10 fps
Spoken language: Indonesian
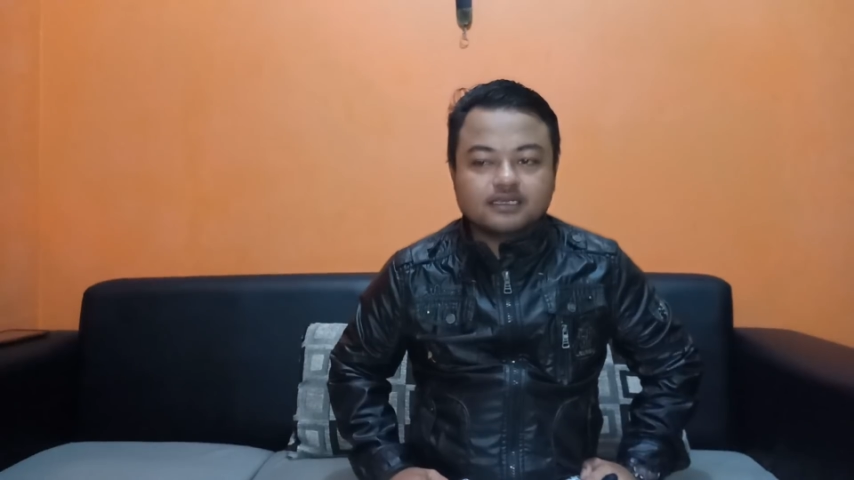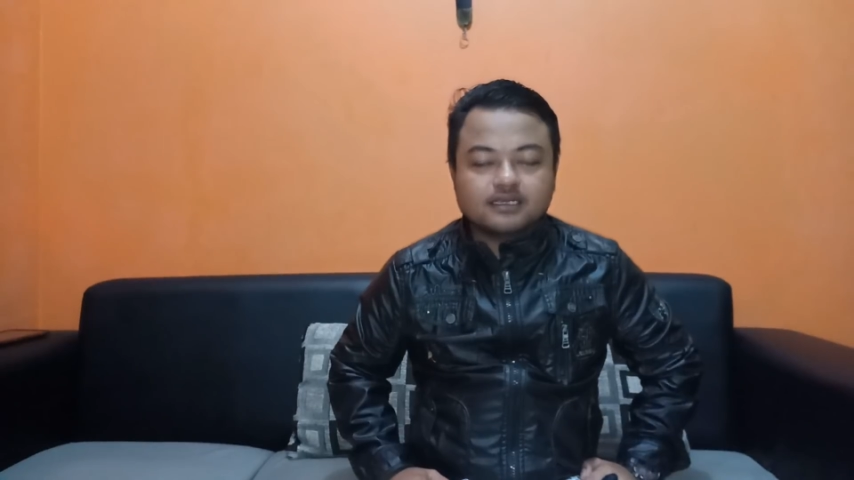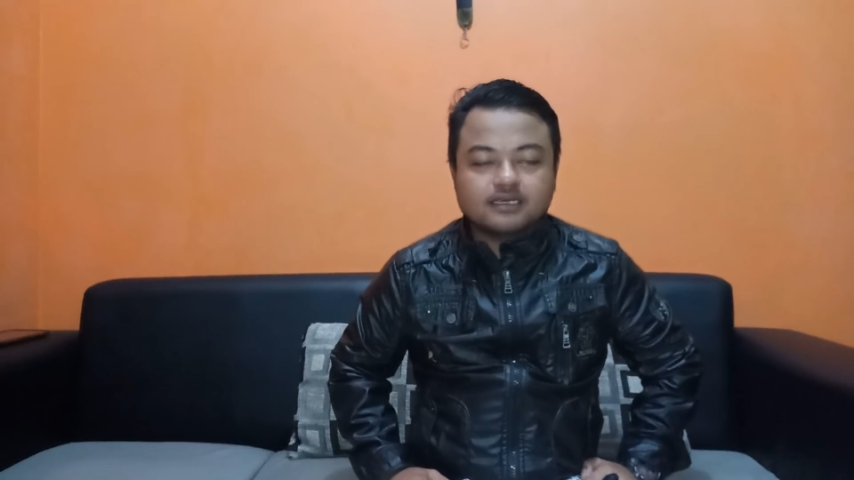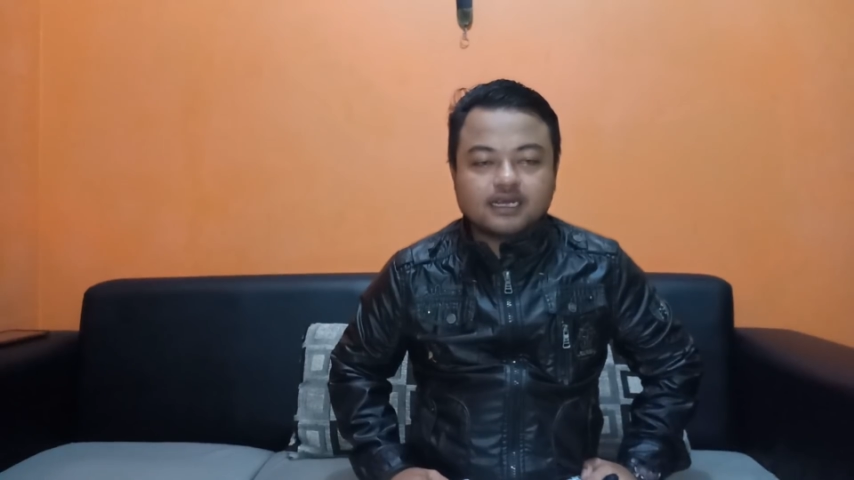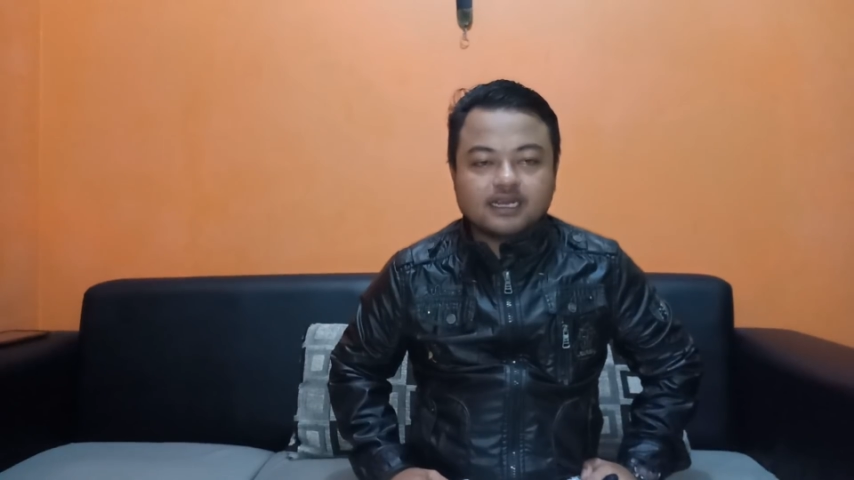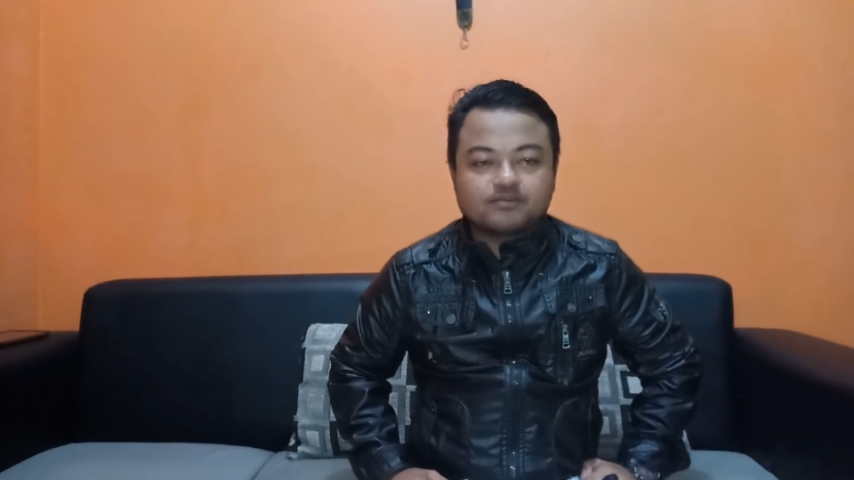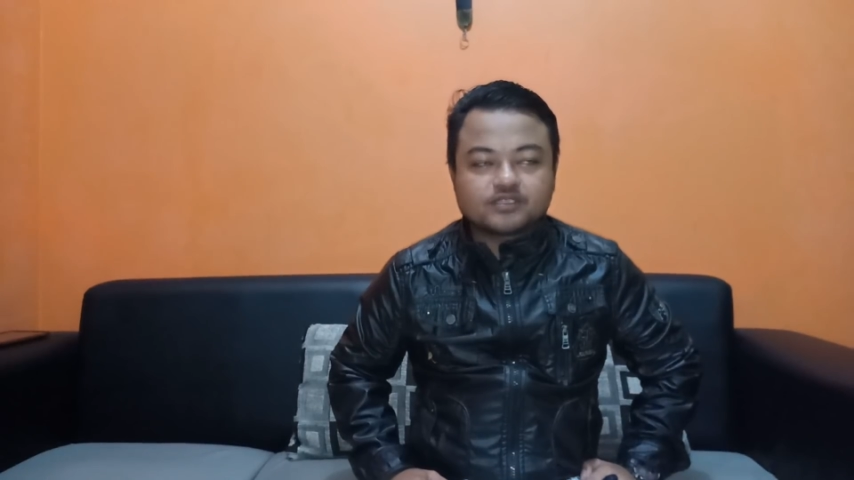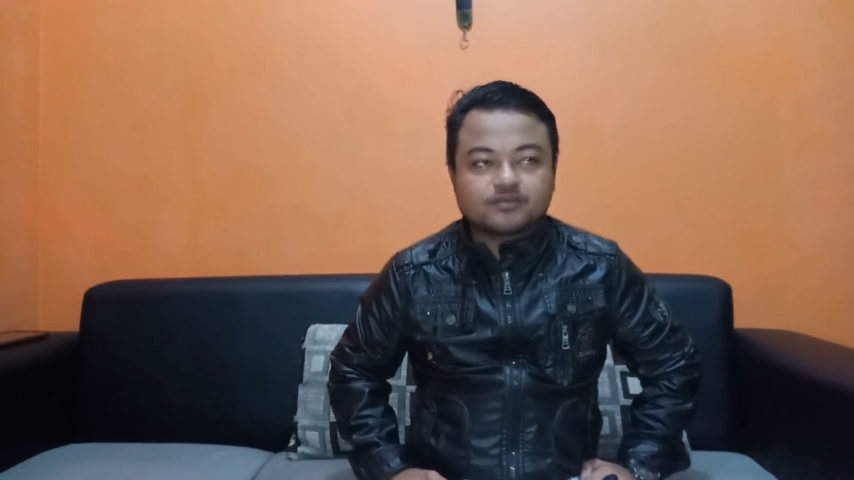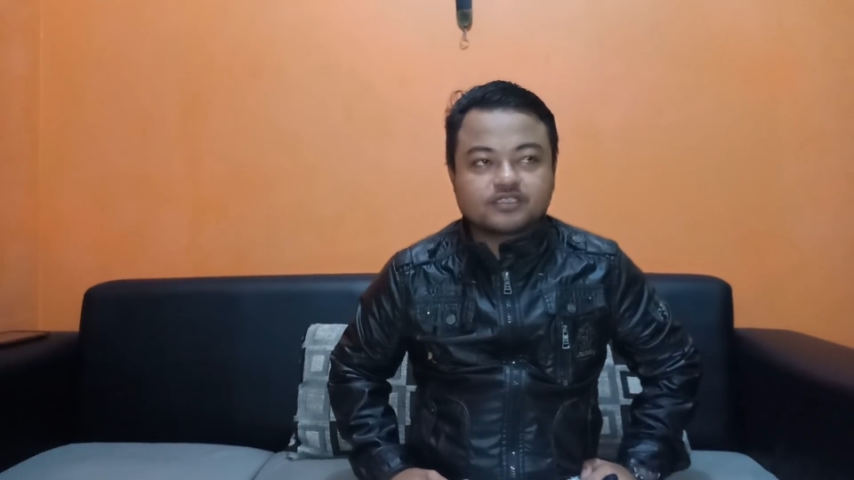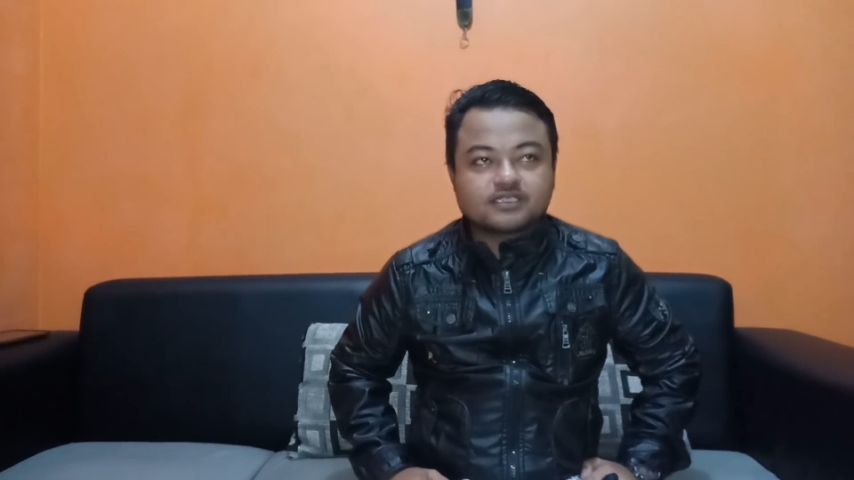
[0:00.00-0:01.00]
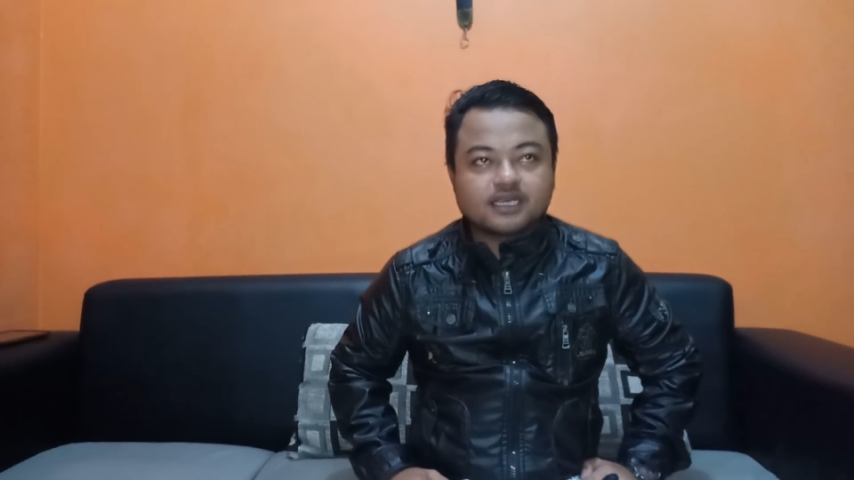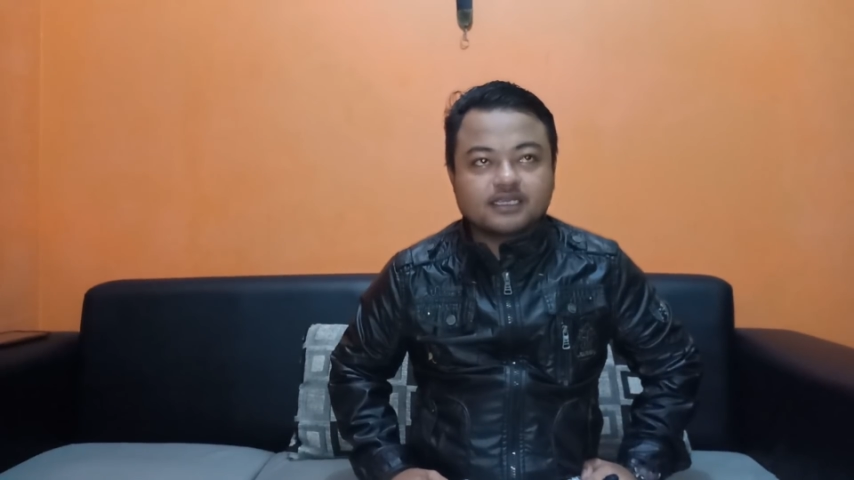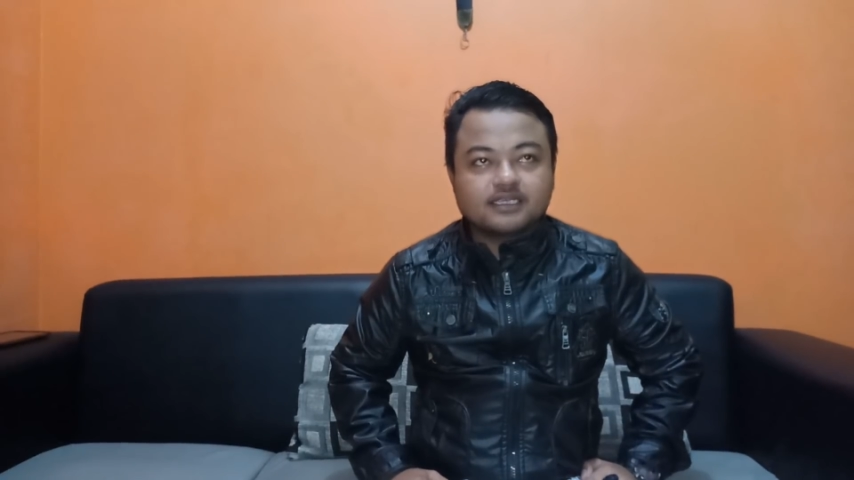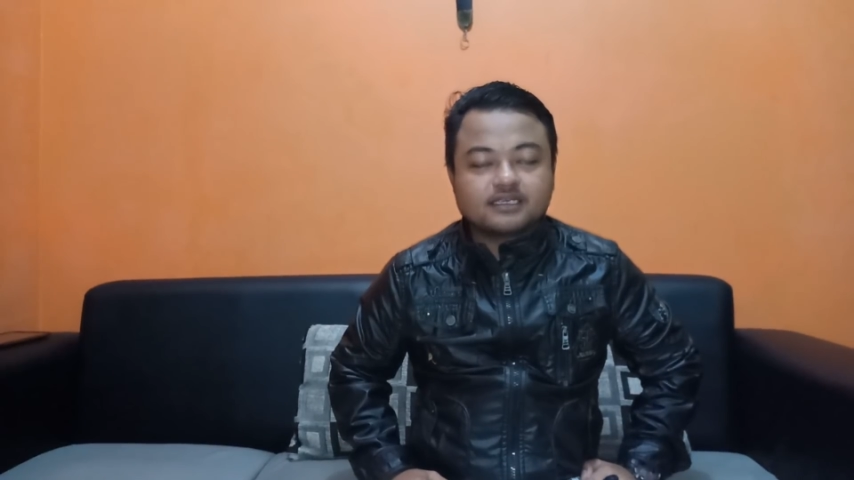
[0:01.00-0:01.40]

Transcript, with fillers: uh, alam semesta ini